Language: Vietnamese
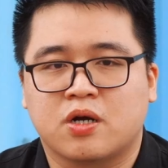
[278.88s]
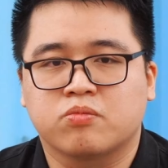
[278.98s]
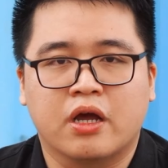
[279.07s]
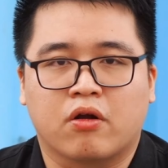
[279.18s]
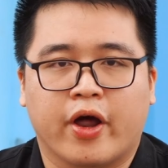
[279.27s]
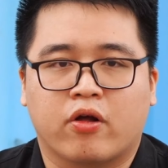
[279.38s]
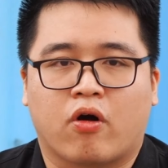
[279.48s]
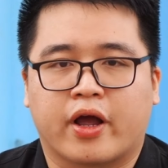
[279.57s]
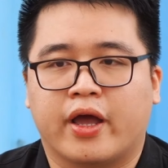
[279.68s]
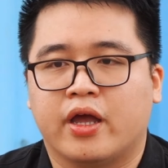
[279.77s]
trong tên nó lại
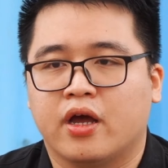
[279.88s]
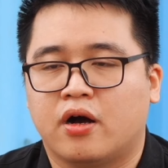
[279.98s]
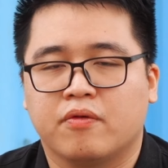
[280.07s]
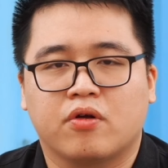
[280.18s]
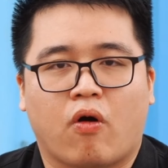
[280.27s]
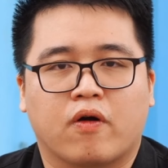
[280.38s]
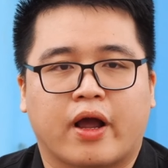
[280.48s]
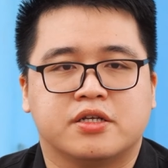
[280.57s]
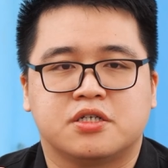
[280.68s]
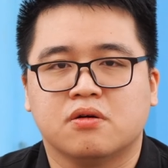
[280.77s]
có cái có
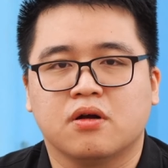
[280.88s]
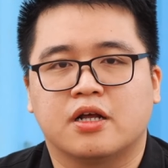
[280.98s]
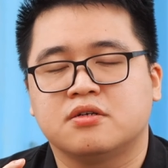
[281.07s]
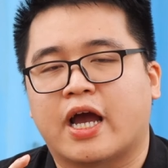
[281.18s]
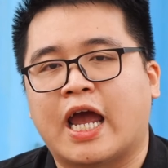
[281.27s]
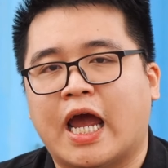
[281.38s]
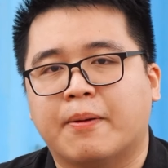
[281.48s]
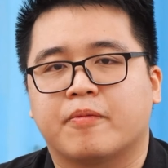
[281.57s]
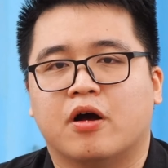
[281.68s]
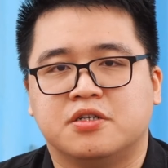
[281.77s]
cái chữ là chữ e
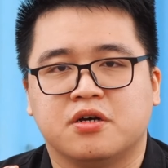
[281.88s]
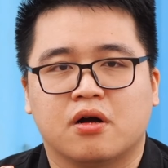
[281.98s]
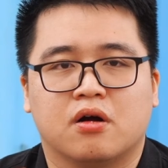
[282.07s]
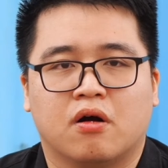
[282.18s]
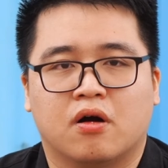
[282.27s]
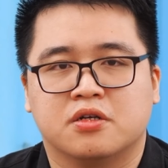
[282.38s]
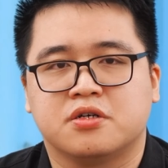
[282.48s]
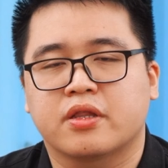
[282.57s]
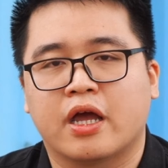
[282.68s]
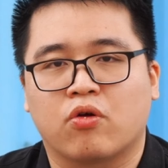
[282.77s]
ép ở trước ở
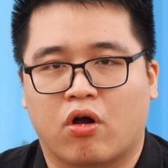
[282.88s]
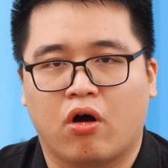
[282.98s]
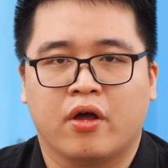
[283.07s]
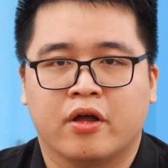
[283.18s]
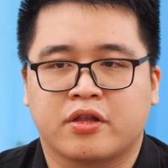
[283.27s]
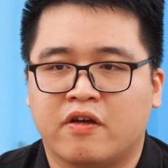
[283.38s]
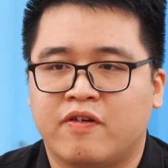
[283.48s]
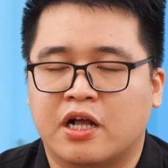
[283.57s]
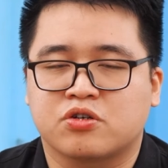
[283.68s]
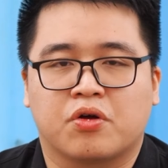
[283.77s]
trước tên của nó, thay
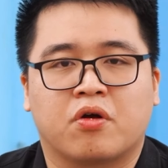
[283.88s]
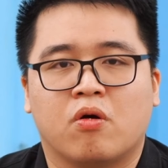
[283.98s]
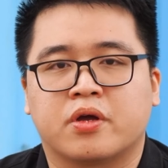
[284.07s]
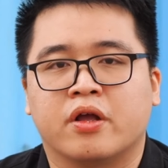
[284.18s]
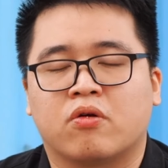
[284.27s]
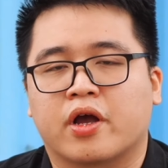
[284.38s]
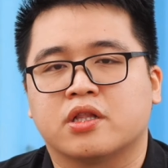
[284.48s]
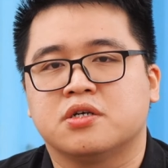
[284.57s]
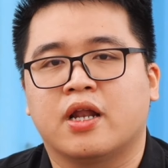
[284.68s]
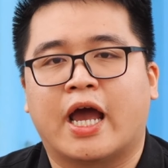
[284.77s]
vì là chọn cái ống kính có cái
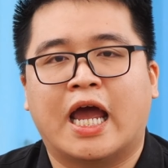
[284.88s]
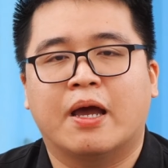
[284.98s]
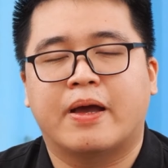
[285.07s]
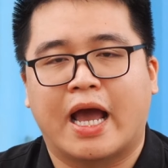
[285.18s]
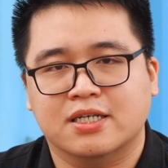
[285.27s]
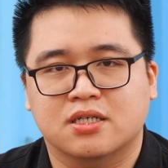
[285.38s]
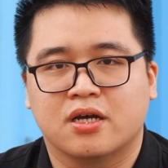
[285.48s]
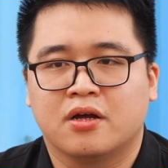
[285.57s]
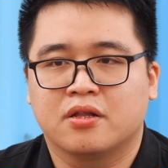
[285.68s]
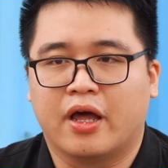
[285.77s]
chữ là e ép ét.
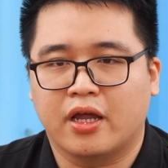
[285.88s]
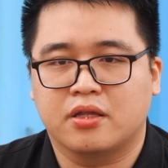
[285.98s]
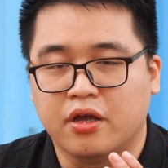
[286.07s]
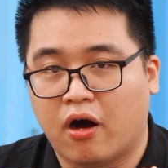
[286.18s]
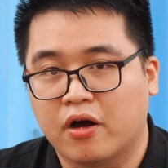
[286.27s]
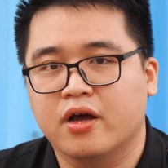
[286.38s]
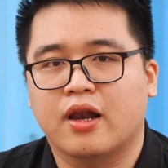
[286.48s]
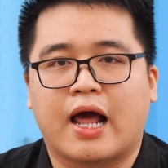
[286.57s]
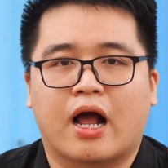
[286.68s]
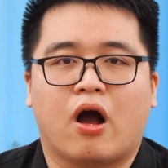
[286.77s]
Đấy, nhớ nhất
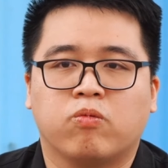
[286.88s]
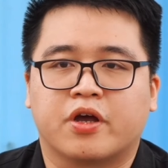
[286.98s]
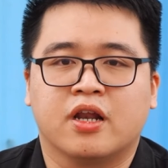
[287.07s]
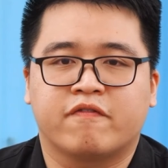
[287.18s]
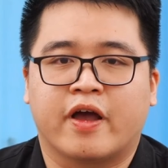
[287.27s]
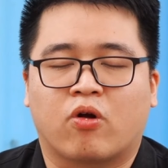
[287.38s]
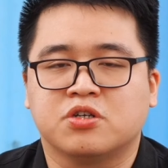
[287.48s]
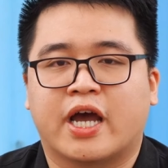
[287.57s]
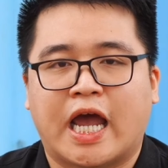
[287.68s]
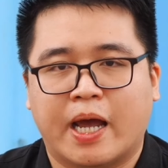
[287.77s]
là ống kính là phải có
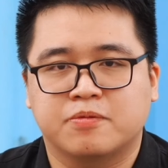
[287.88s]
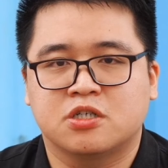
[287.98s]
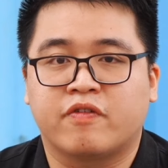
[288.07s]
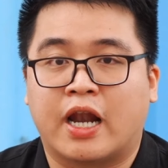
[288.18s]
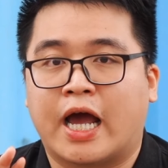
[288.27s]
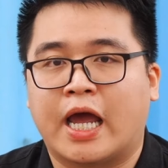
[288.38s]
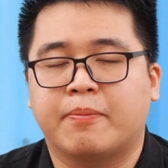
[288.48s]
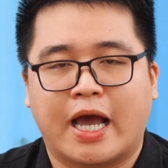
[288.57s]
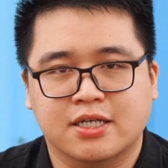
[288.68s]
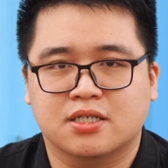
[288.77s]
chữ e ép chứ không phải là e
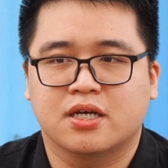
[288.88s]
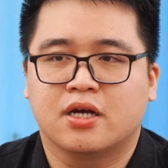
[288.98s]
ép ét.